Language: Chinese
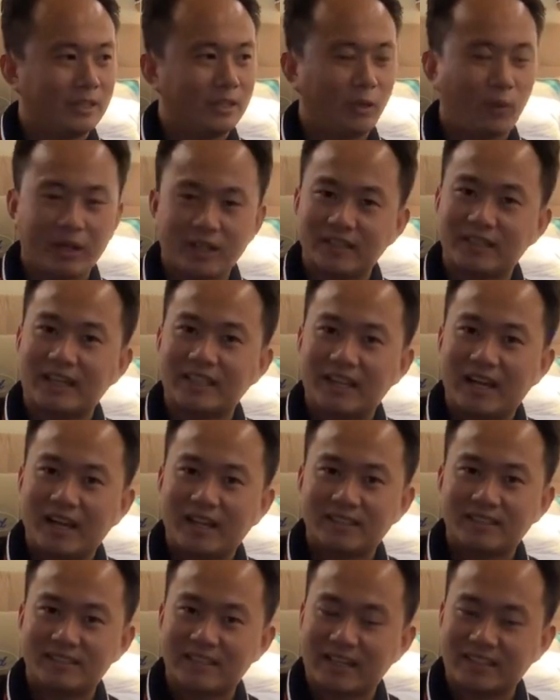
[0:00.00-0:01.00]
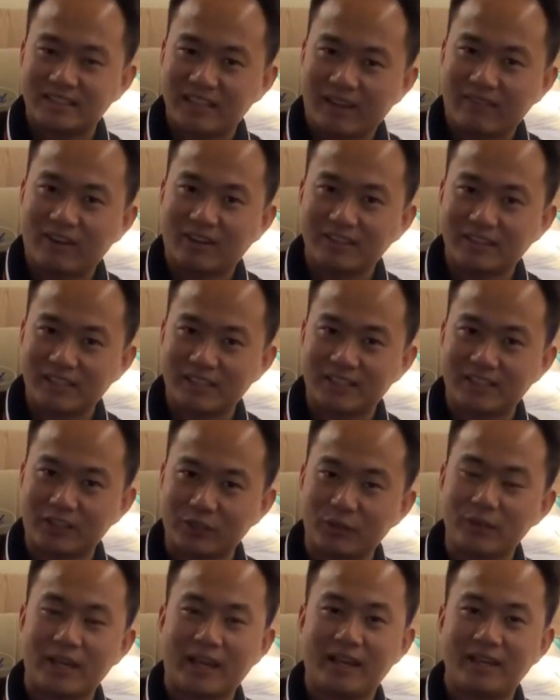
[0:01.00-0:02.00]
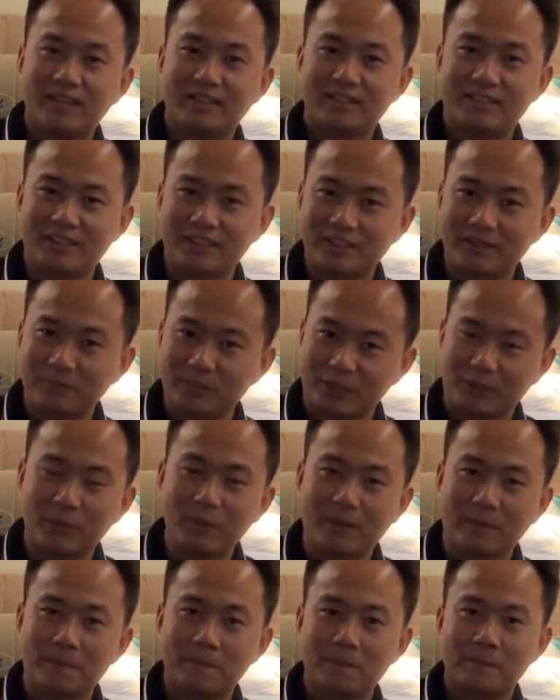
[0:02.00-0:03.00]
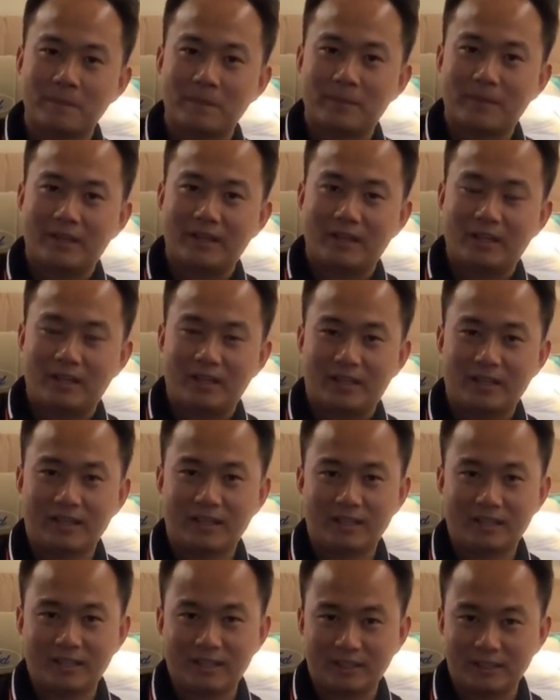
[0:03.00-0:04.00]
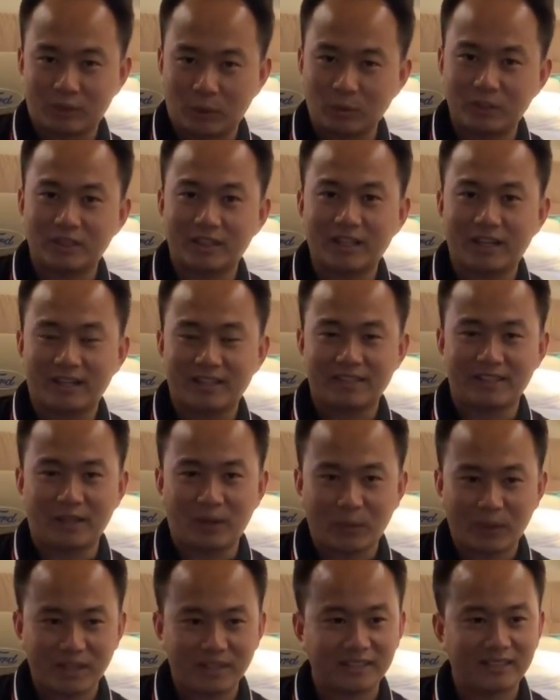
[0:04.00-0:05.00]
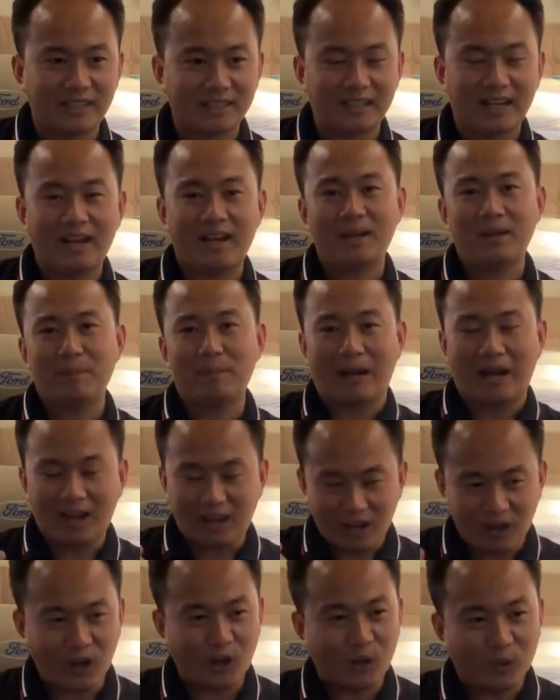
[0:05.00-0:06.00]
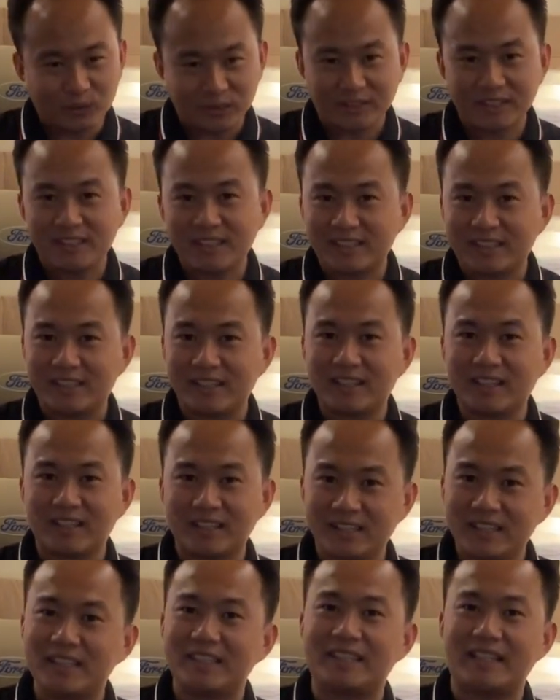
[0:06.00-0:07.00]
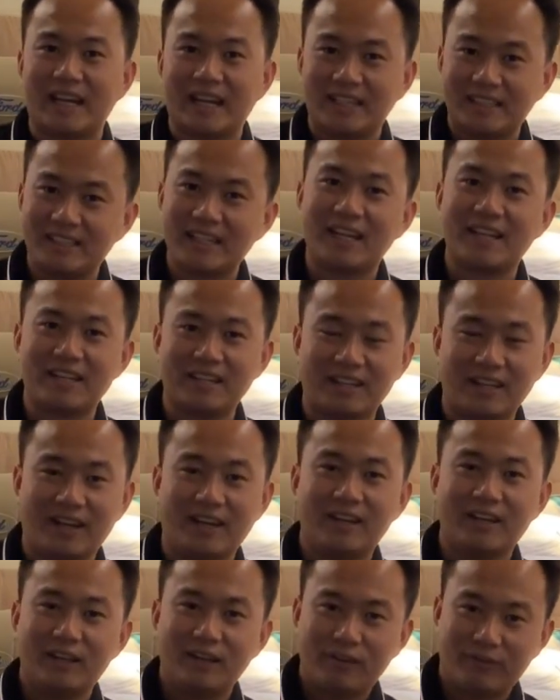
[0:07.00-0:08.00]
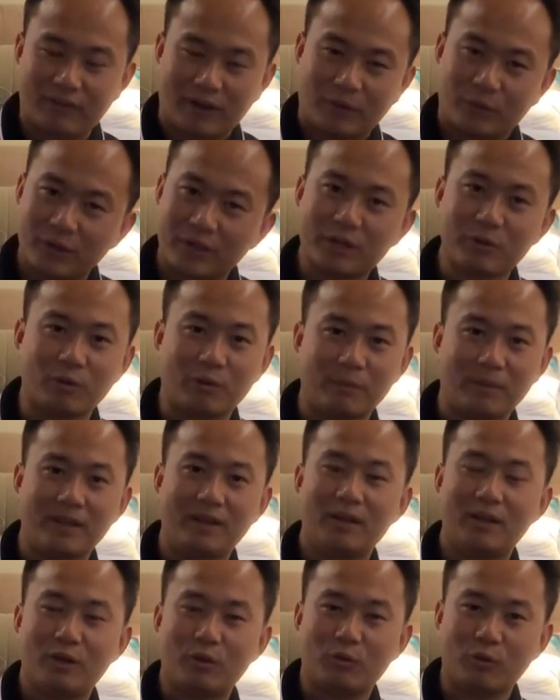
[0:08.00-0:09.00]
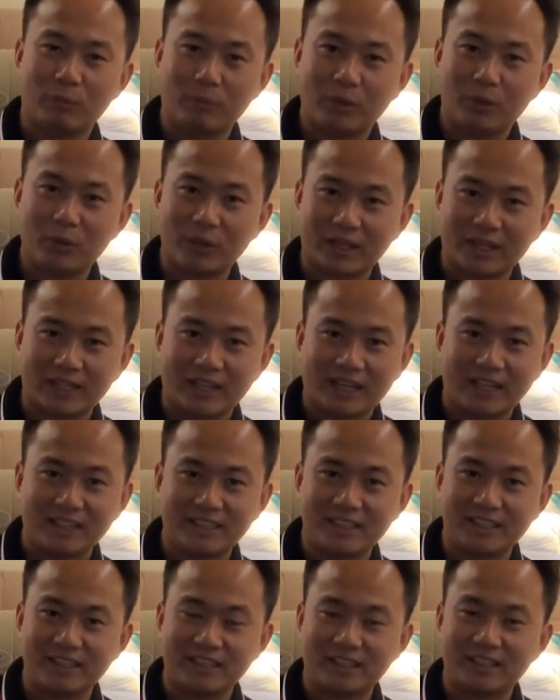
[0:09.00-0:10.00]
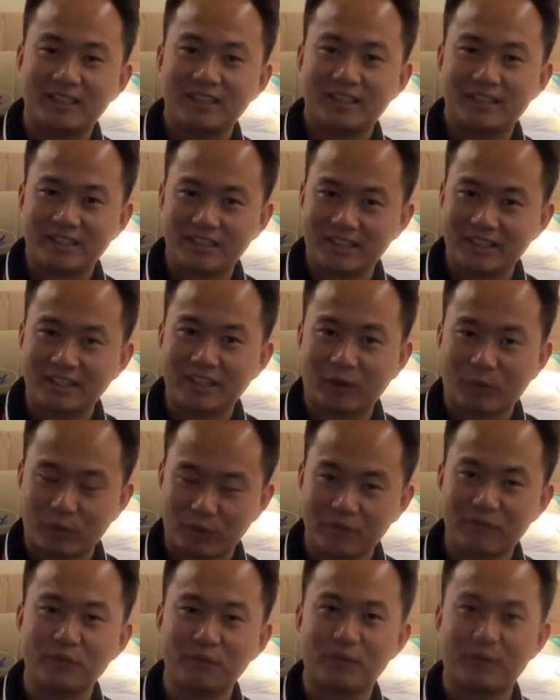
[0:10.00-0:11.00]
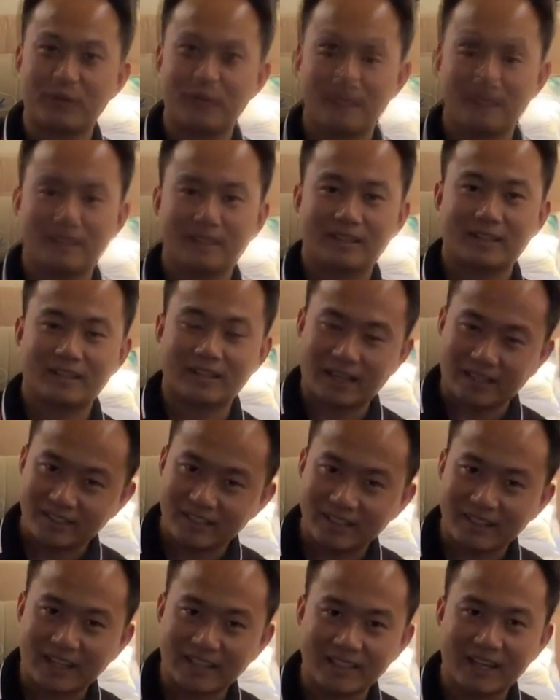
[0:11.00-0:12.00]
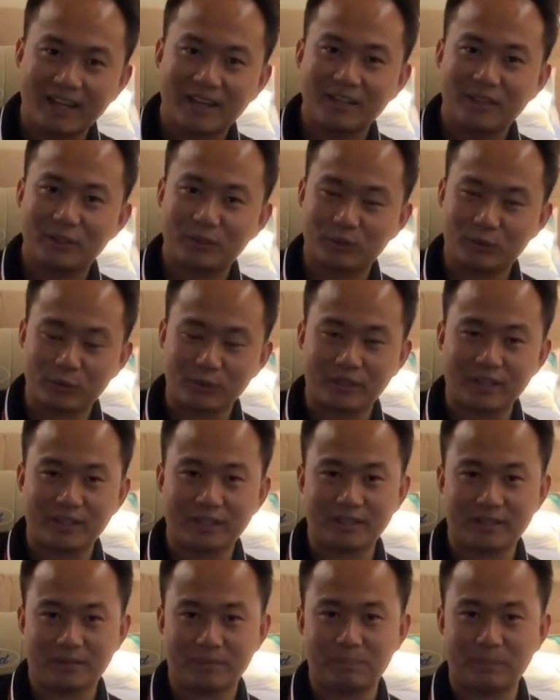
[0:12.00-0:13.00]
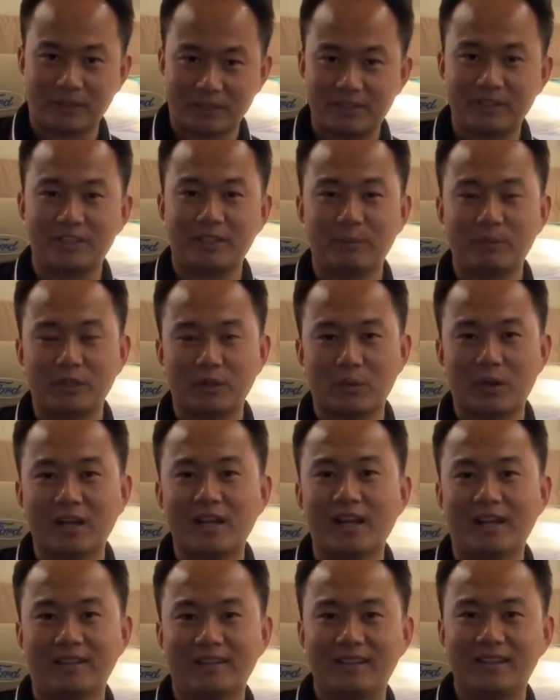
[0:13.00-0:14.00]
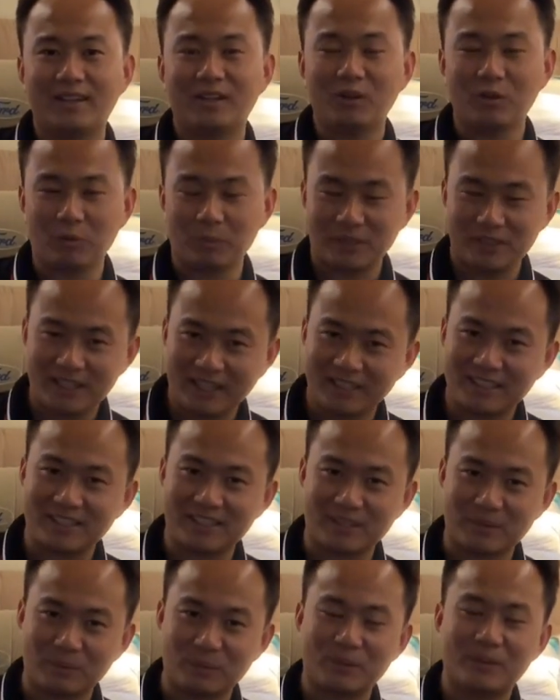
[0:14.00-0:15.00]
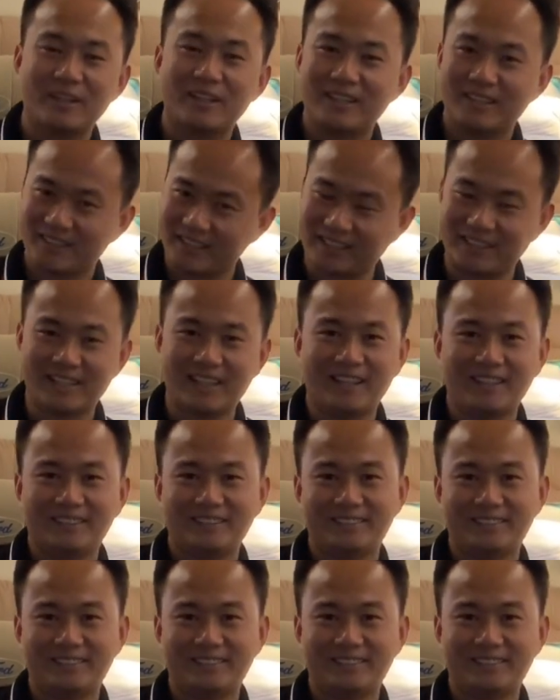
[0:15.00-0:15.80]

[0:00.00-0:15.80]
欢迎大家在下方进行留言、进行评论。呃，同时呢，也欢迎大家把好的一些个意见建议呢反馈给我们，我们会给大家进行一一的回复。感谢大家对本次节目的观看，我们下期节目再见。